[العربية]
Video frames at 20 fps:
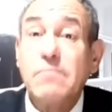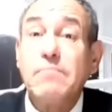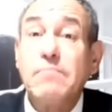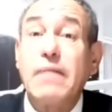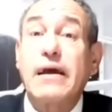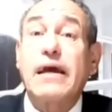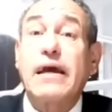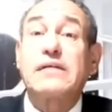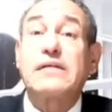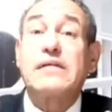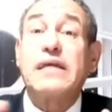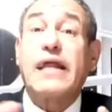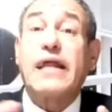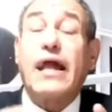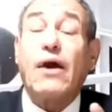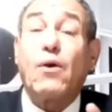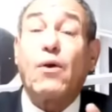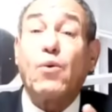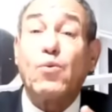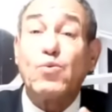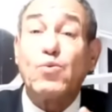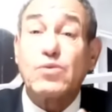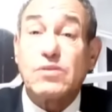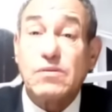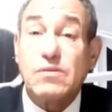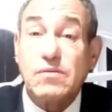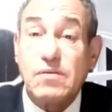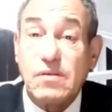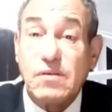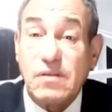ما كاش اللي راح يقولوا
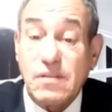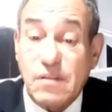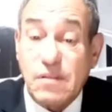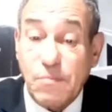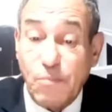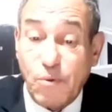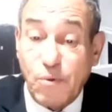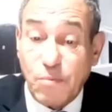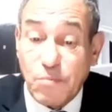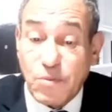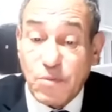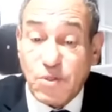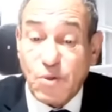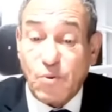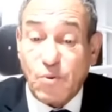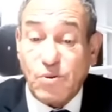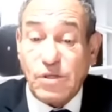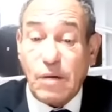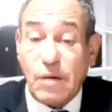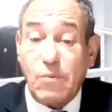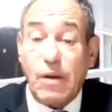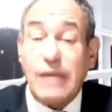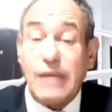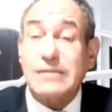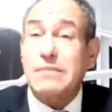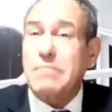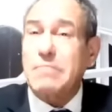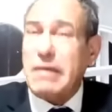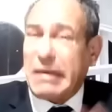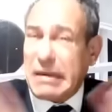تبوا مزور جابوا
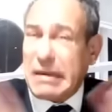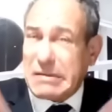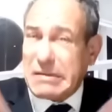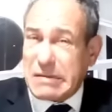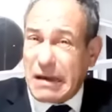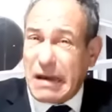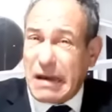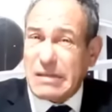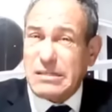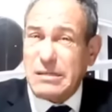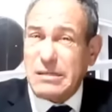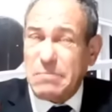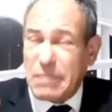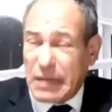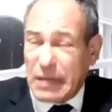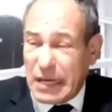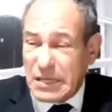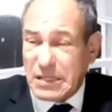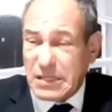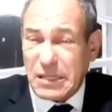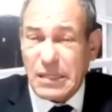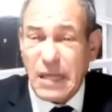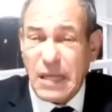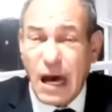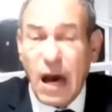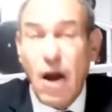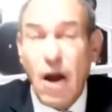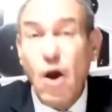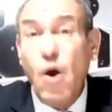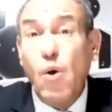العصا ما كاش غاشي ما كاش
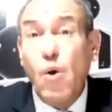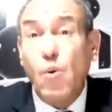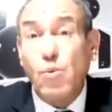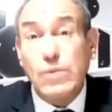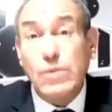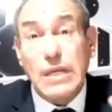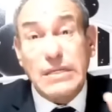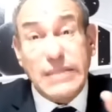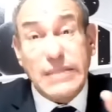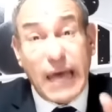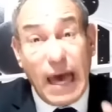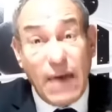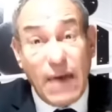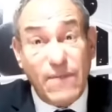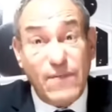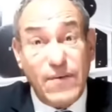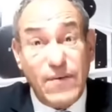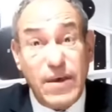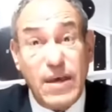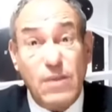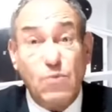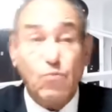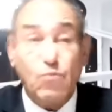كذا والناس خايفين